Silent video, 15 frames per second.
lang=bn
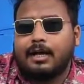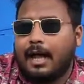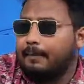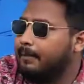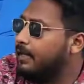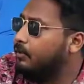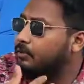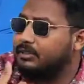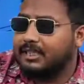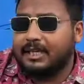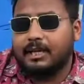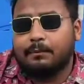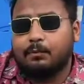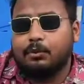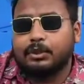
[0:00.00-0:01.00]
আমি এখন
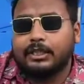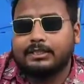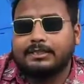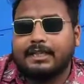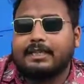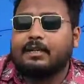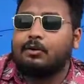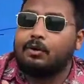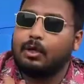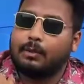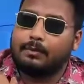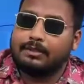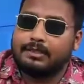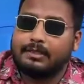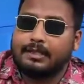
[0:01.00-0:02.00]
যেখানে বসে আছি এটা হলো
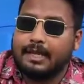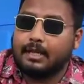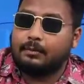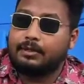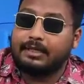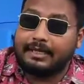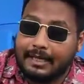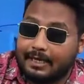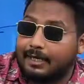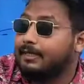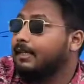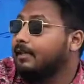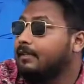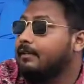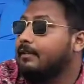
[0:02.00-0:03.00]
আমাদের এআইবির
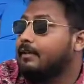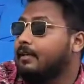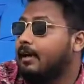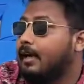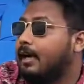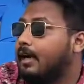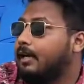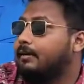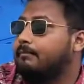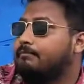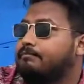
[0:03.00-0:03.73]
গ্যালারি আর